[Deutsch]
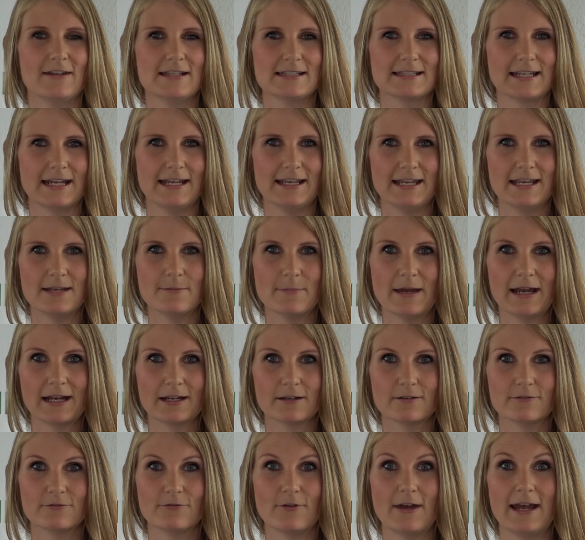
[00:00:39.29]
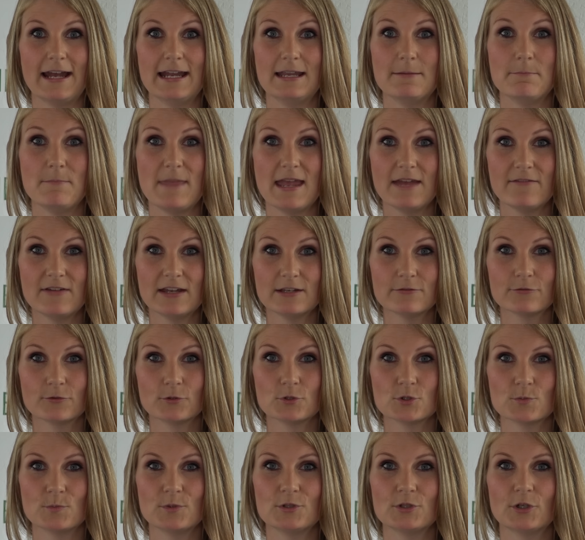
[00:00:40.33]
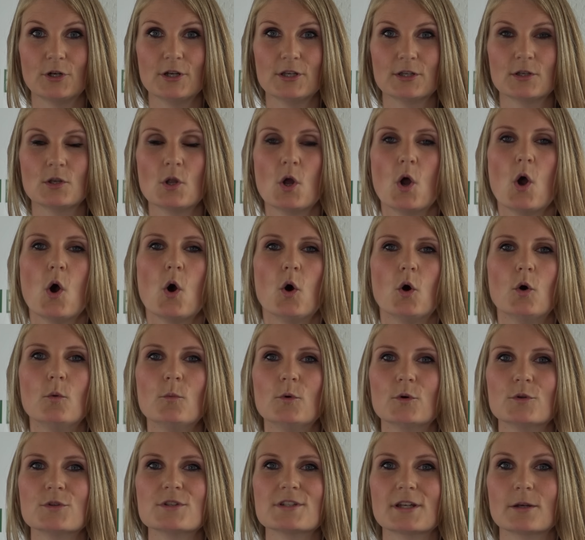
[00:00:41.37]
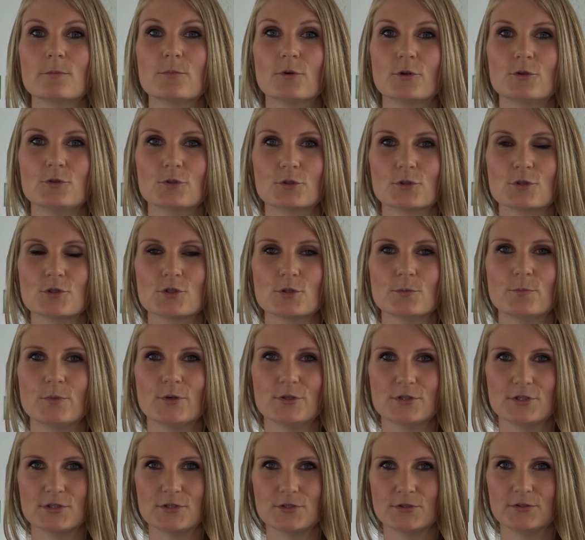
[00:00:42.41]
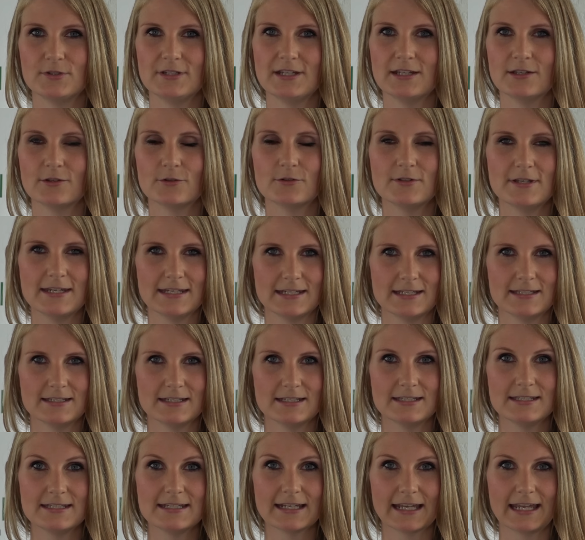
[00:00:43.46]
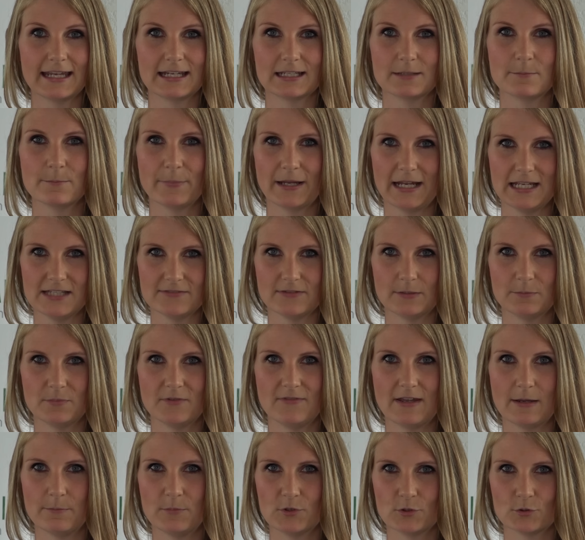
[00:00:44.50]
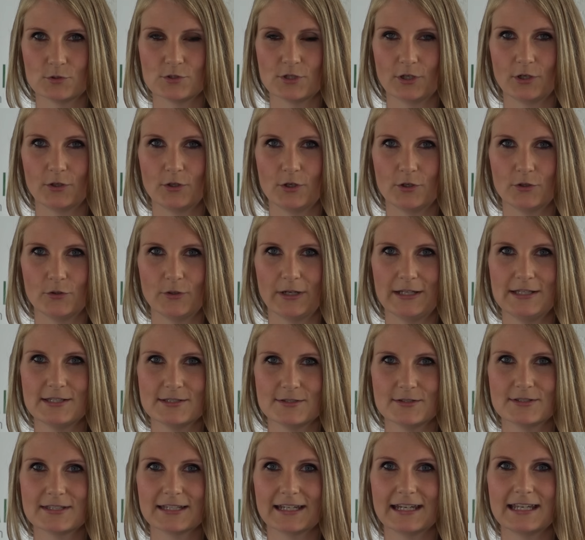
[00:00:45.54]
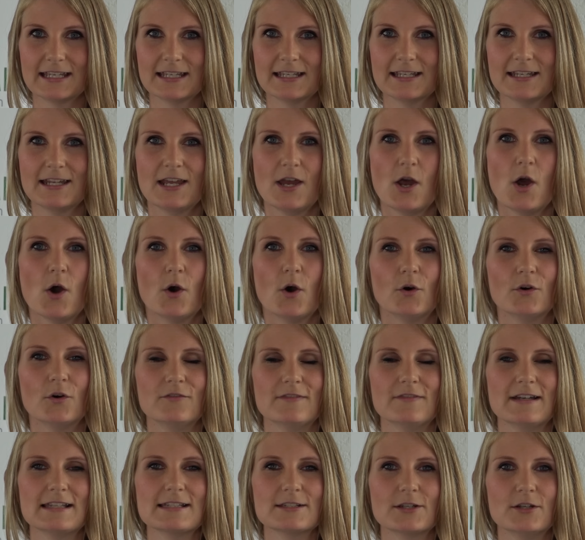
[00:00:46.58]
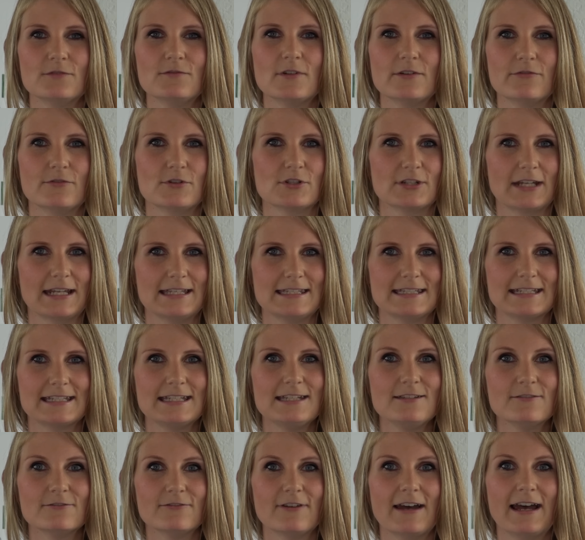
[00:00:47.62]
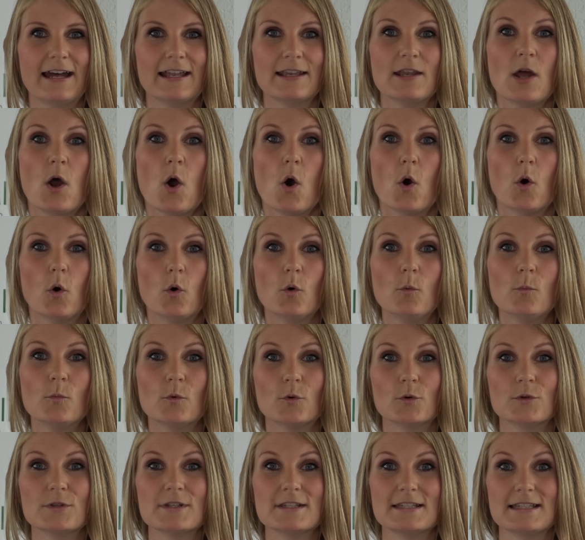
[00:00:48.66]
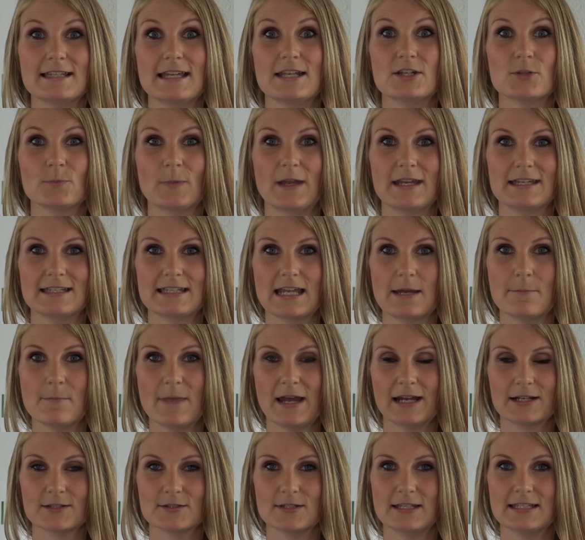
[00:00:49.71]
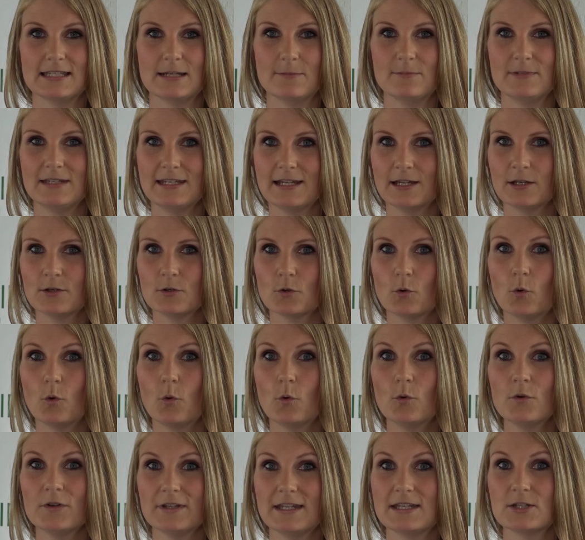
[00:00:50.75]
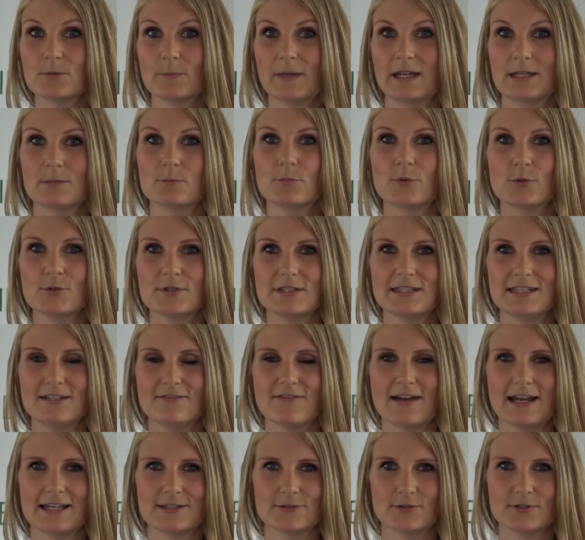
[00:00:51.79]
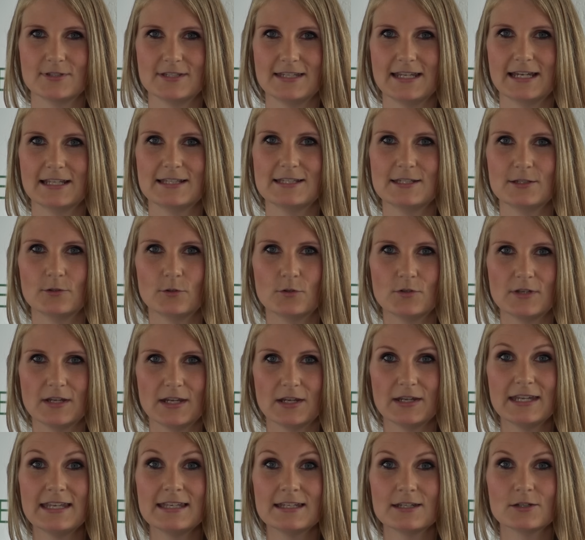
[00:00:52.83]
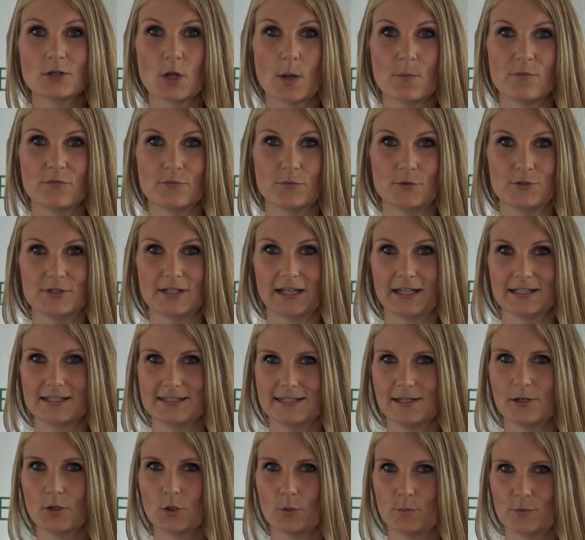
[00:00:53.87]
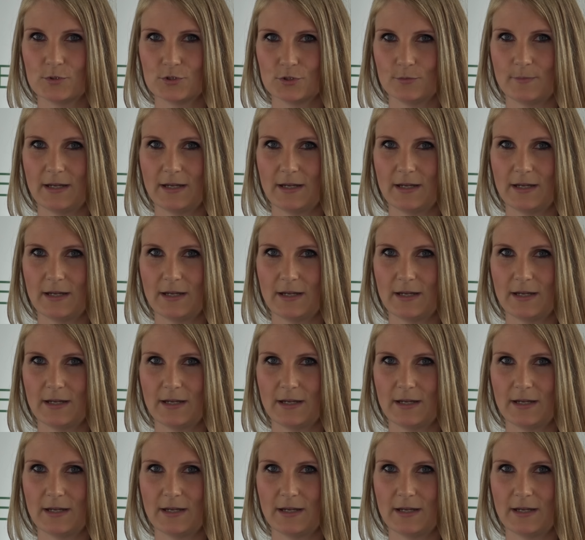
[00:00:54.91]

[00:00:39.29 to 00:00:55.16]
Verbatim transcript: Was kann eine Marke für einen Mehrwert für uns bedeuten, um unsere Produkte zu positionieren und nicht in den direkten Preiswettbewerb mit unserer Konkurrenz zu treten? Und was können wir für Strategien fahren, um uns entsprechend am Markt zu etablieren und entsprechend positive Assoziationen in den Köpfen unserer Zielgruppe zu